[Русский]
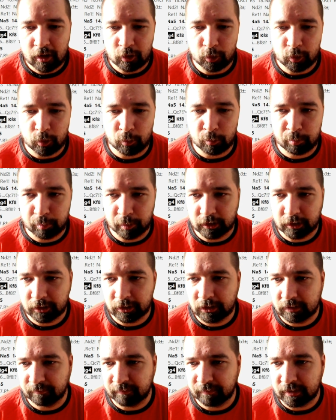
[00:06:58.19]
Ну, в
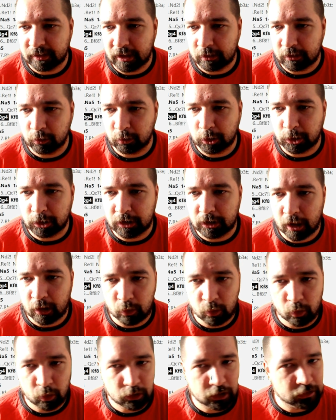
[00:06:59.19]
принципе, я тут ждал
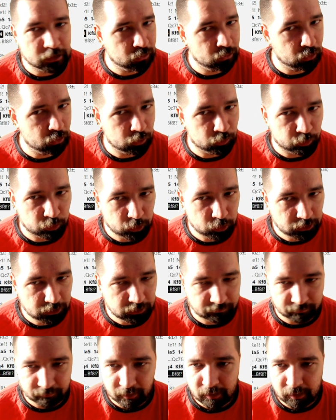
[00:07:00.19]
хода слона
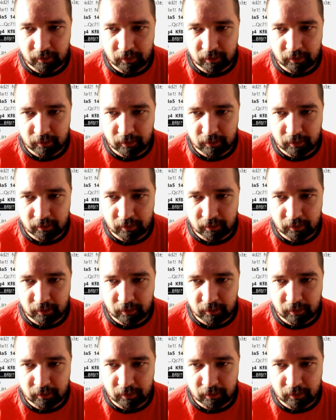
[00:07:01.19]
f8.